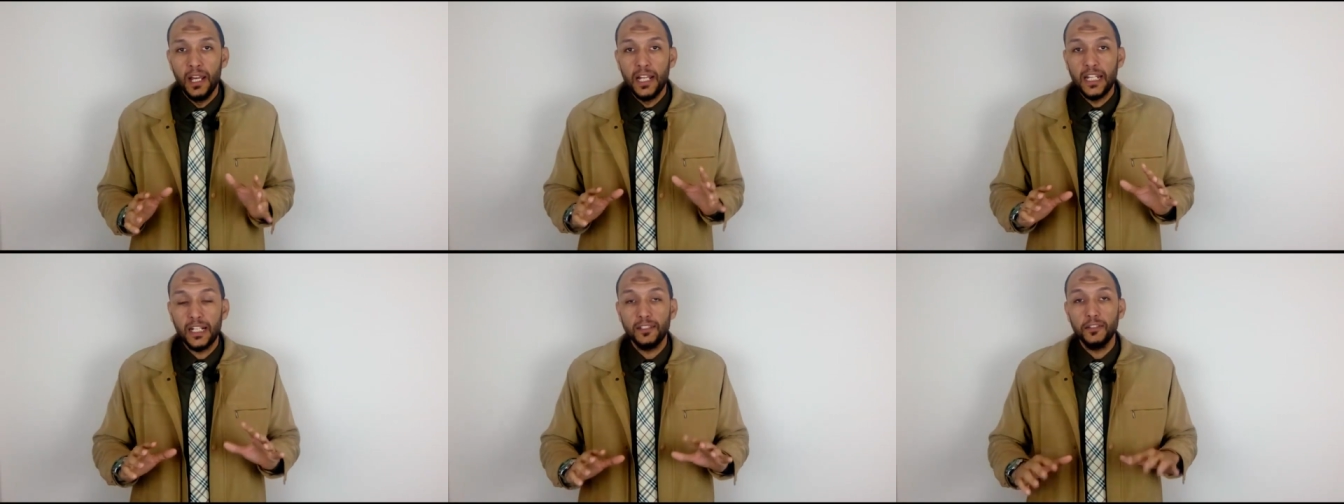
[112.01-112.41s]

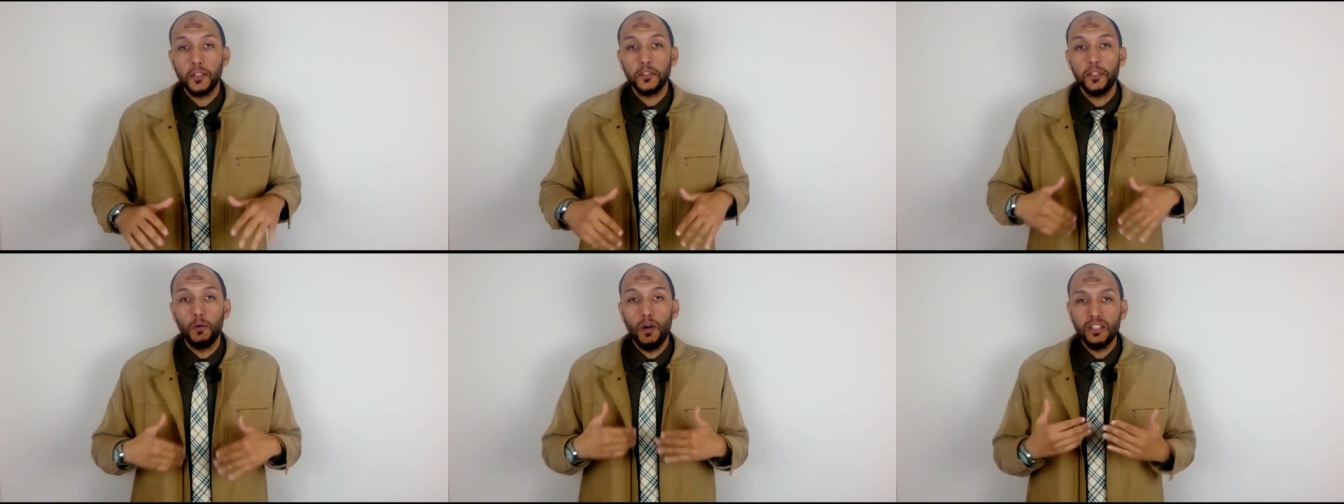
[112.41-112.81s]
انك
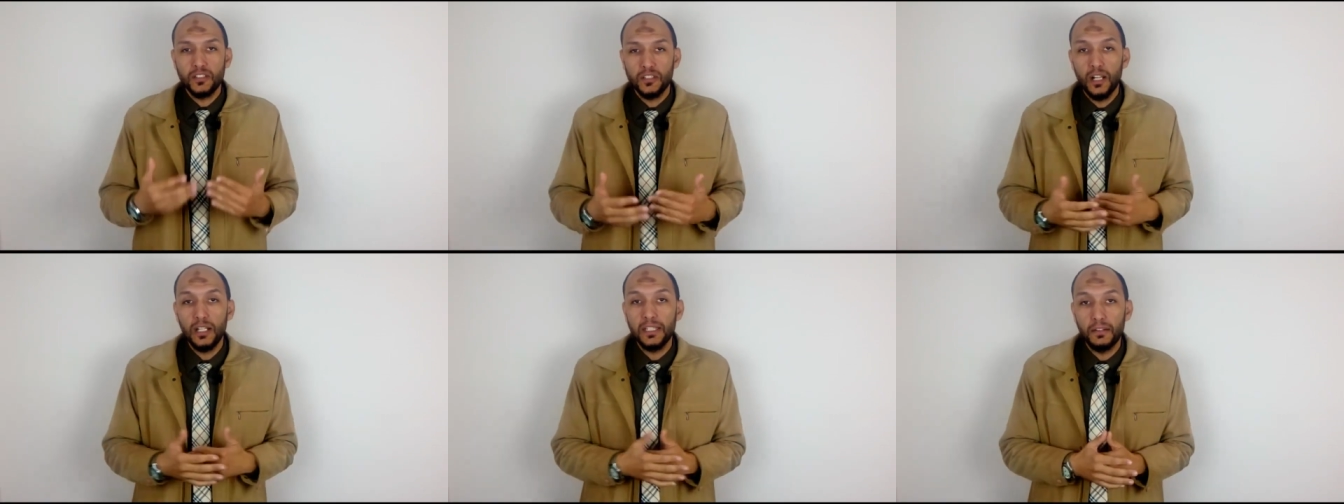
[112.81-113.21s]
تقدر
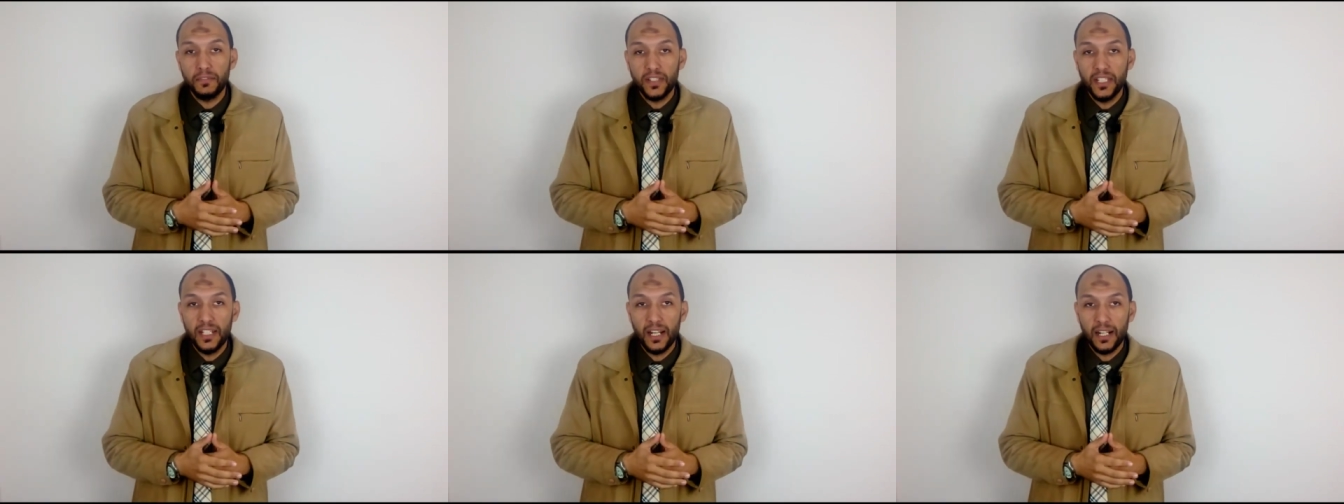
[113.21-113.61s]
توصل
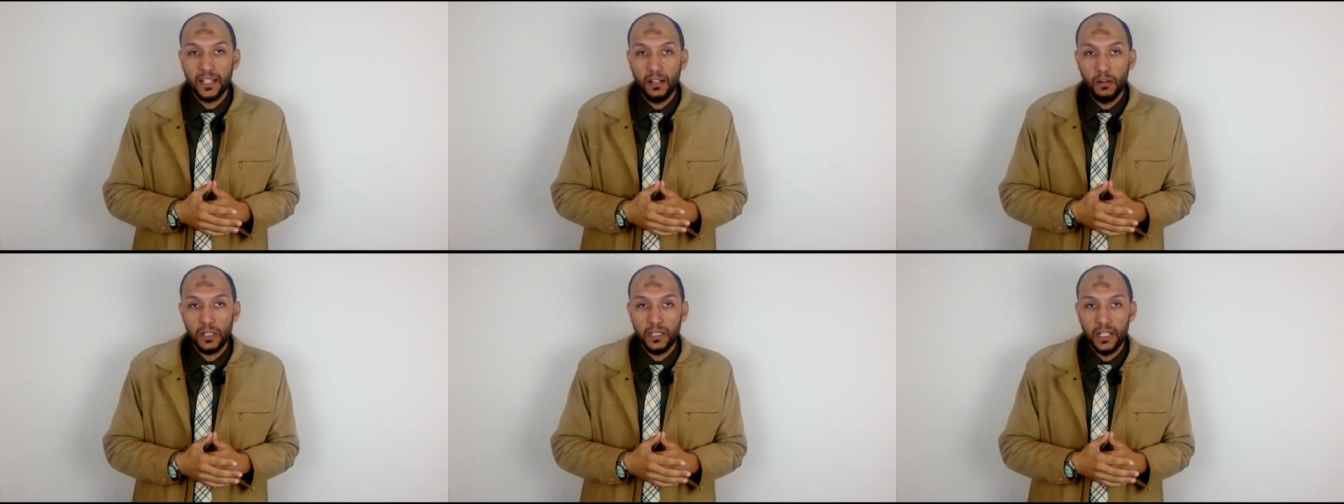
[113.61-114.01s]
تفكيرك
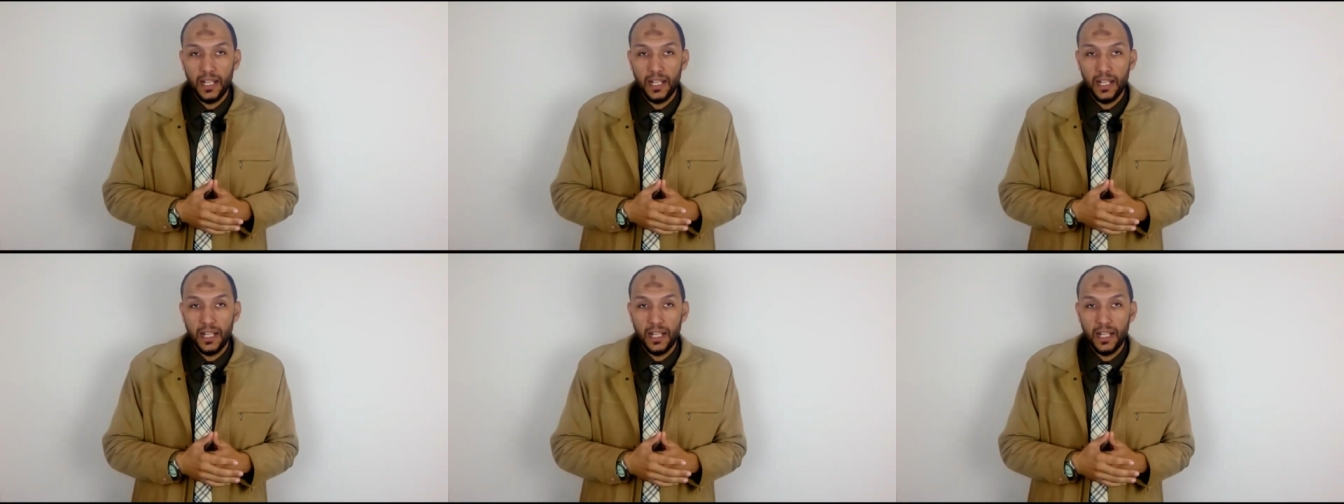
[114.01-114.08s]
دوت